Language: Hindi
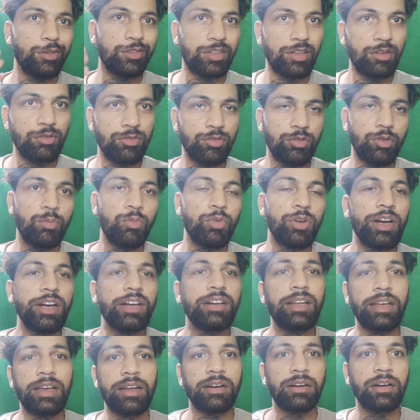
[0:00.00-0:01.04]
थे उसके उसको
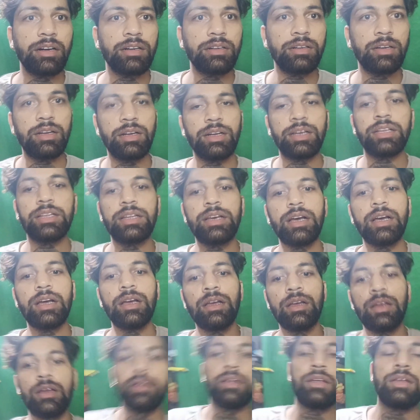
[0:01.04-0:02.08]
मुलेट हेयर कट करके दिया